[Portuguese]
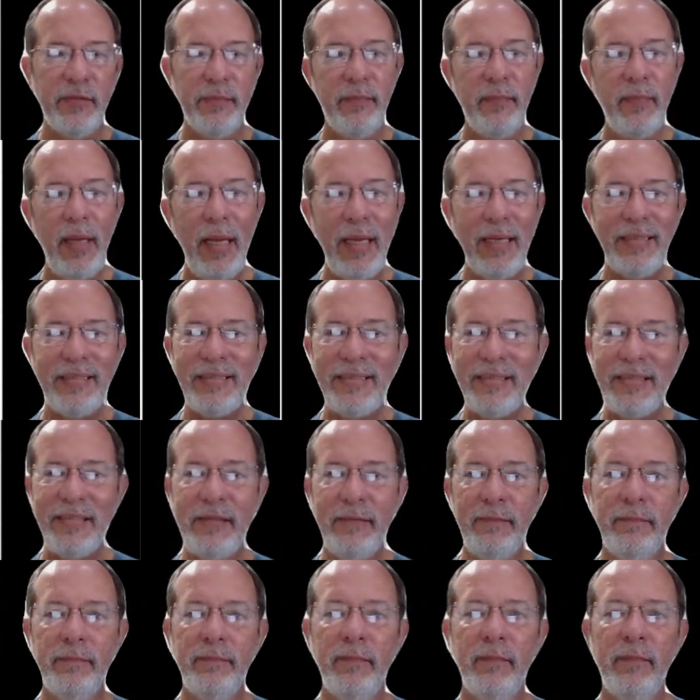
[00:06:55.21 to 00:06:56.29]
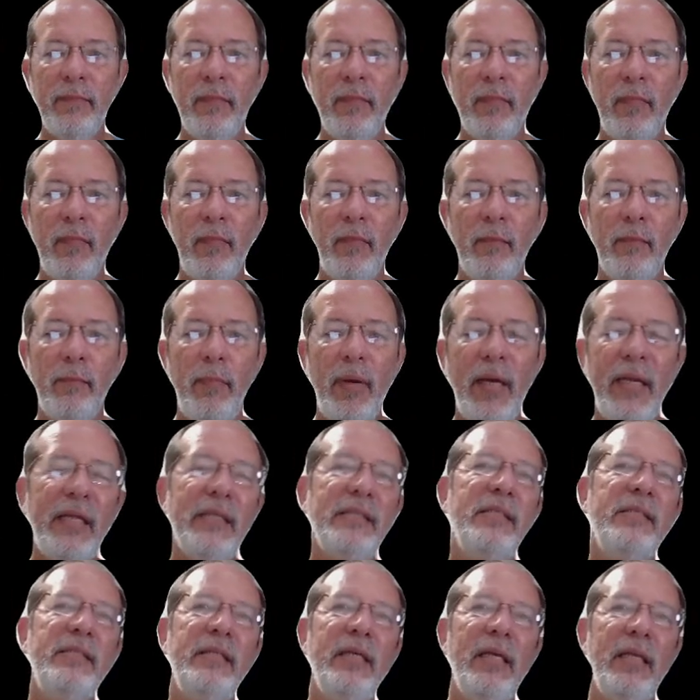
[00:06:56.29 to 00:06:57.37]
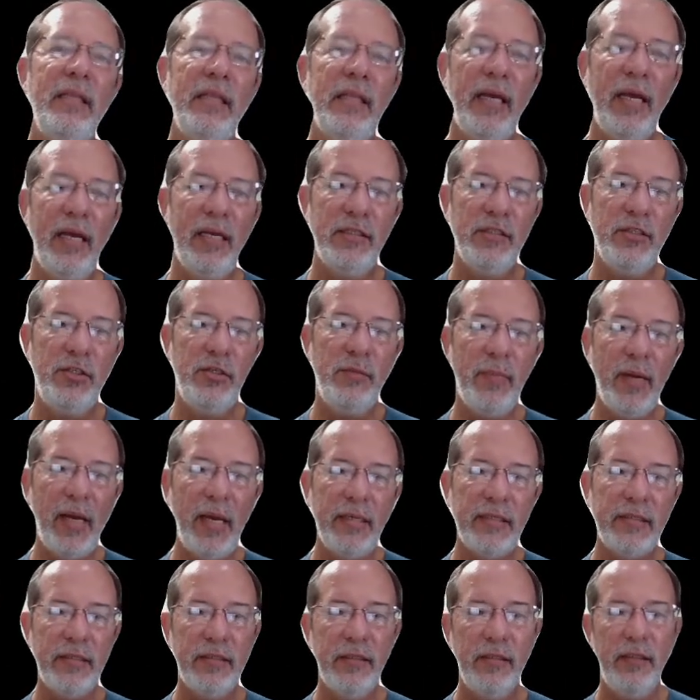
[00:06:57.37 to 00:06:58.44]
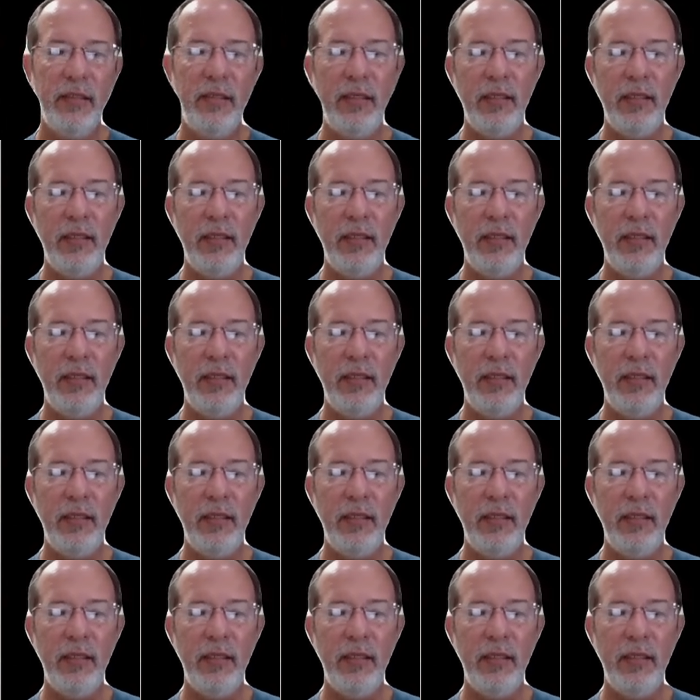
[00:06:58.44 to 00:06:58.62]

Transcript: Mas parece ser tarde demais.